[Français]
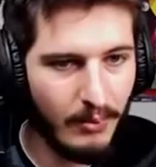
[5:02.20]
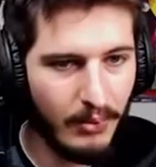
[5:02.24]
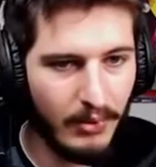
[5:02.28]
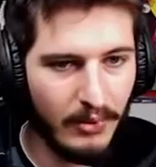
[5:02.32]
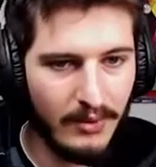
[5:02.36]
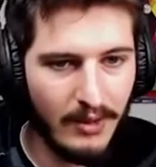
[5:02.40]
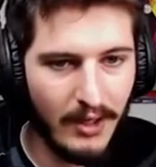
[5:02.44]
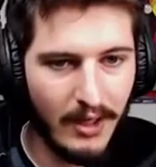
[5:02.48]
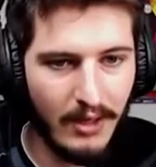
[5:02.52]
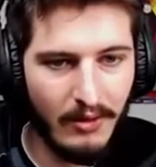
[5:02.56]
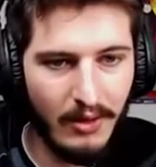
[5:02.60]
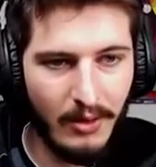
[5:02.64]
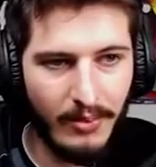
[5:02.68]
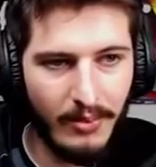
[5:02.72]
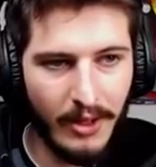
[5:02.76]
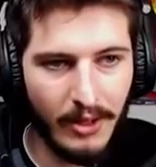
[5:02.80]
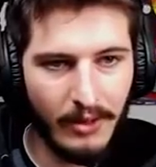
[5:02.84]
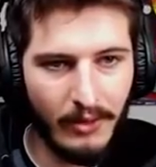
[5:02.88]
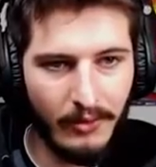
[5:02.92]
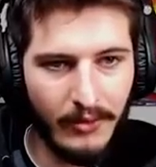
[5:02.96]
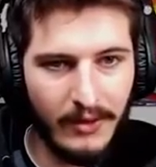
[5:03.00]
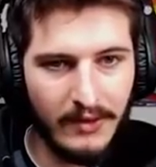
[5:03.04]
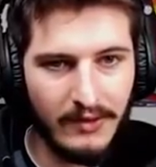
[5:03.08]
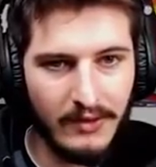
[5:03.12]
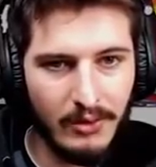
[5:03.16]
Putain, ils veulent pas qu'on
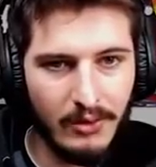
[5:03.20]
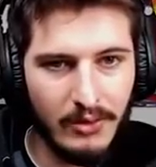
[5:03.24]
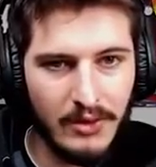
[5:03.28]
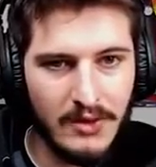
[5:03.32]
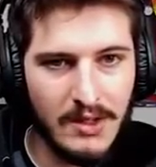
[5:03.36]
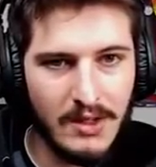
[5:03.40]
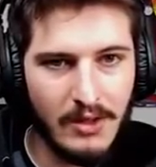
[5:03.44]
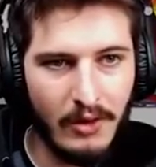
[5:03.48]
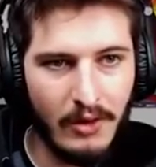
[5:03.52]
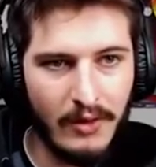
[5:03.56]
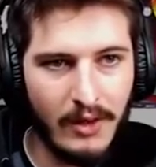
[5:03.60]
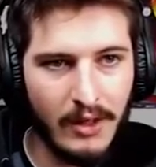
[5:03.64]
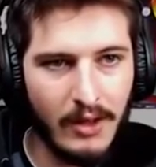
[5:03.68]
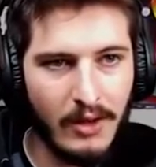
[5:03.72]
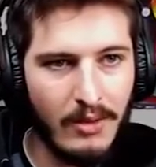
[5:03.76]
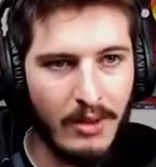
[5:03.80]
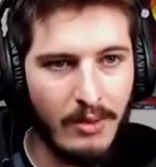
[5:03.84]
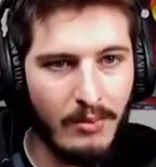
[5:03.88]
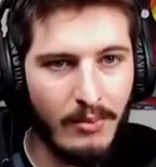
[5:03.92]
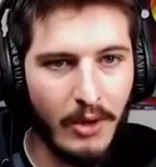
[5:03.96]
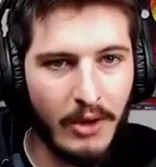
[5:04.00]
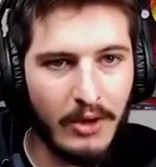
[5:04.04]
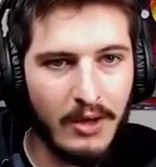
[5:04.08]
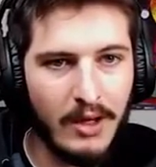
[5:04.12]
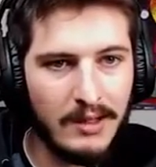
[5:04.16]
fasse de musique, on va quand même
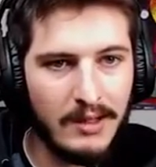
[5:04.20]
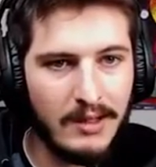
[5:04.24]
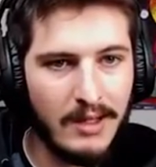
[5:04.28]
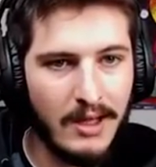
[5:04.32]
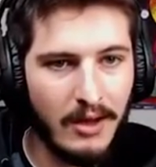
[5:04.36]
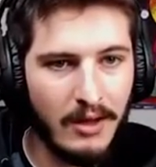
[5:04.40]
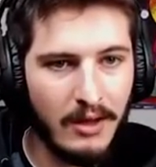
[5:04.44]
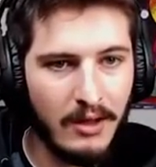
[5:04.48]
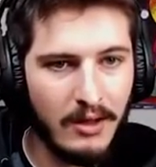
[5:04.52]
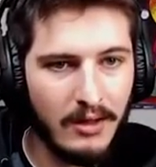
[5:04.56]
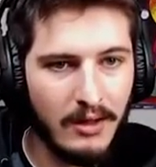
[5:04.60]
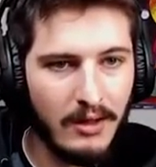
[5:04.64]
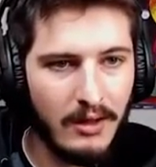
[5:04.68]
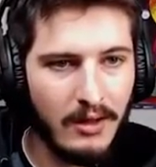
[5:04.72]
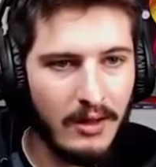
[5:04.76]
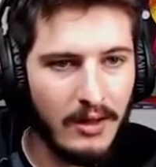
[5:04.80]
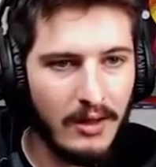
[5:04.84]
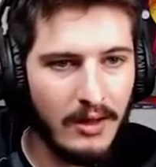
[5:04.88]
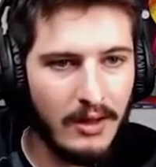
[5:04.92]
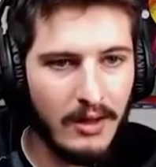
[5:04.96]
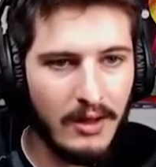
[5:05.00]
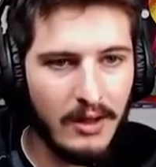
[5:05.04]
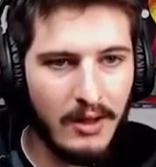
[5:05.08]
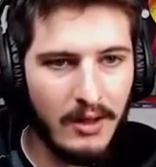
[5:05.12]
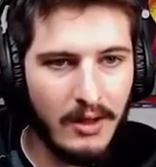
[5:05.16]
prendre la daronne.
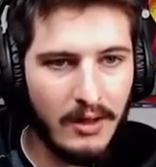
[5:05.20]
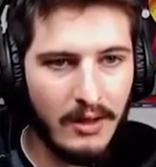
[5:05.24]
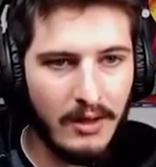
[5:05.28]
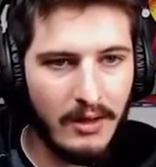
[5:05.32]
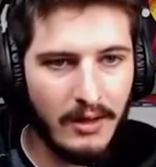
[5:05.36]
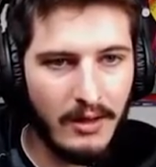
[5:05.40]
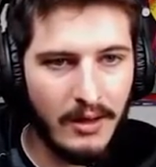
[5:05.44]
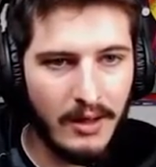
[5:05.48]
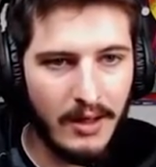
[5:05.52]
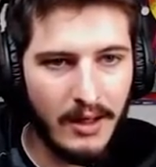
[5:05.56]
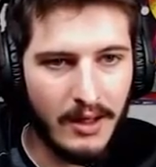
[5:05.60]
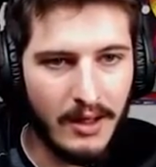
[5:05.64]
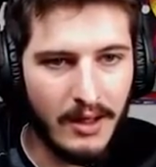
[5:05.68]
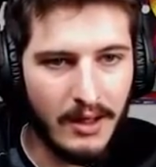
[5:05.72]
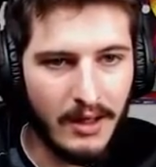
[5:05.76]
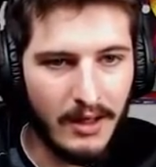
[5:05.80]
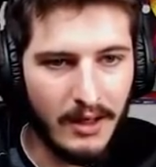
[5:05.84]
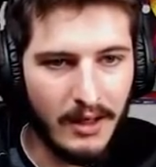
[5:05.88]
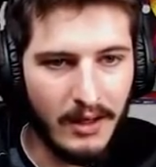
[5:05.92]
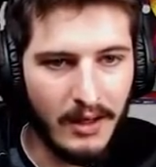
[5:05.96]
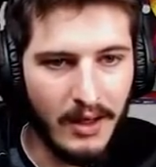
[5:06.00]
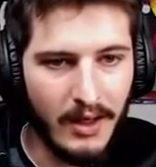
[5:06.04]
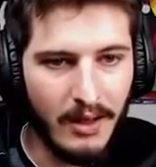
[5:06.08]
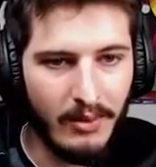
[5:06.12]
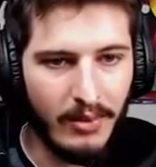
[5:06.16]

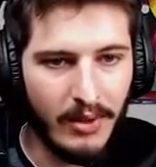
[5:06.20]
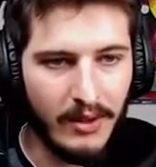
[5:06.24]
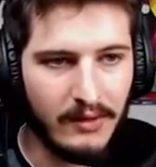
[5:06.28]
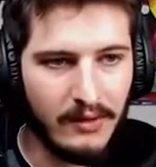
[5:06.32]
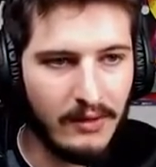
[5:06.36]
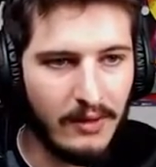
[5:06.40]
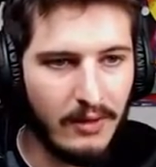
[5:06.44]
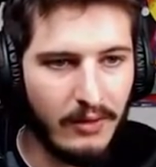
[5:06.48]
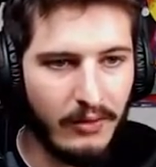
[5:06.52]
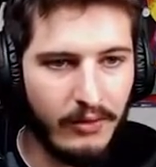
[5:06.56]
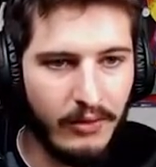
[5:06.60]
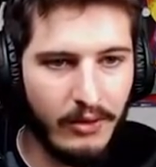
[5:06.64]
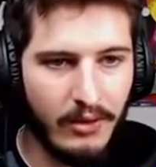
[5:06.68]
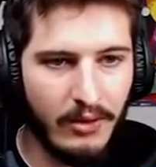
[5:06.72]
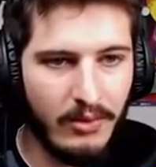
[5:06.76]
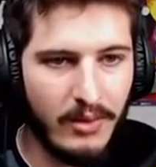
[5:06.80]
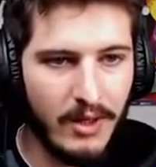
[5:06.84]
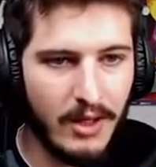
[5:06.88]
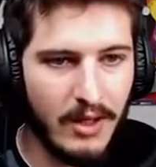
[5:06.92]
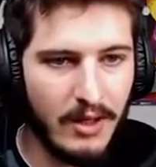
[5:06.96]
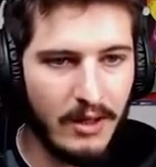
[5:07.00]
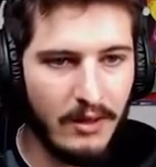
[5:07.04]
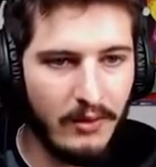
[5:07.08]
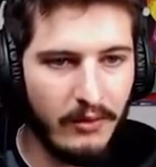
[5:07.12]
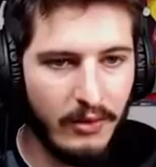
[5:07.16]
Euh, ouais, parce que faut
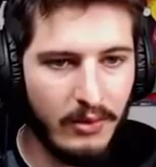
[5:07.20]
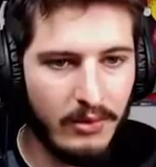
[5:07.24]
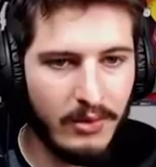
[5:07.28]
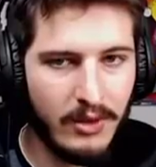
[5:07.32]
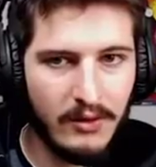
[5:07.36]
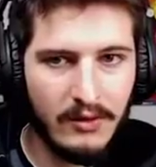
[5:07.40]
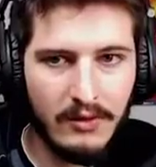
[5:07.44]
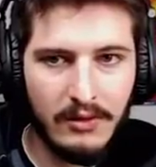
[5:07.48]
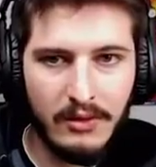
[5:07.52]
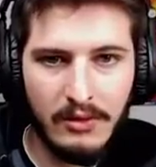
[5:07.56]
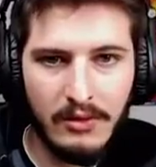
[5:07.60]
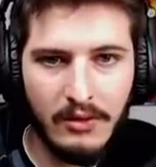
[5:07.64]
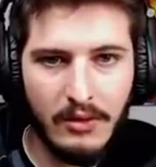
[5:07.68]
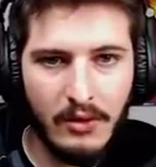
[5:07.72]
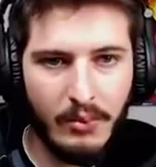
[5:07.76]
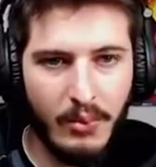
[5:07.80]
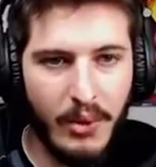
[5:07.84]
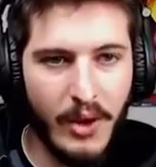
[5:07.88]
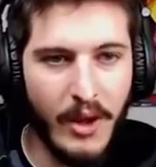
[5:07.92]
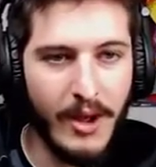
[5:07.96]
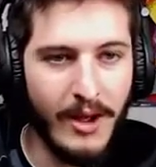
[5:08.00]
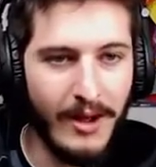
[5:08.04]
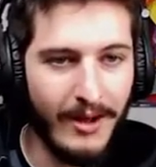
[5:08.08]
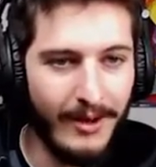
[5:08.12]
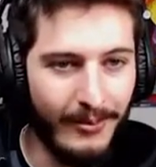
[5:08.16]
bien, faut bien
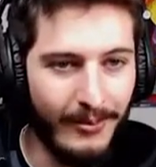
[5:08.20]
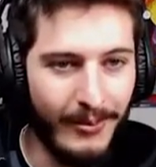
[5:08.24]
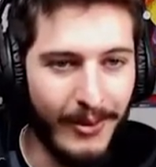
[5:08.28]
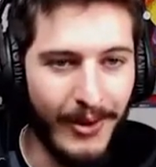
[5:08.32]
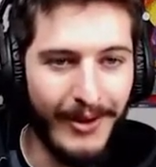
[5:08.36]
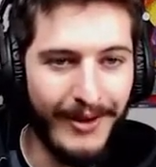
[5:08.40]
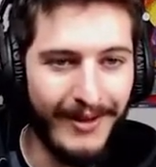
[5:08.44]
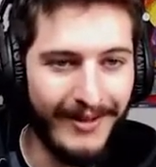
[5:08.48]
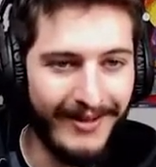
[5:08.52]
s'occuper un peu.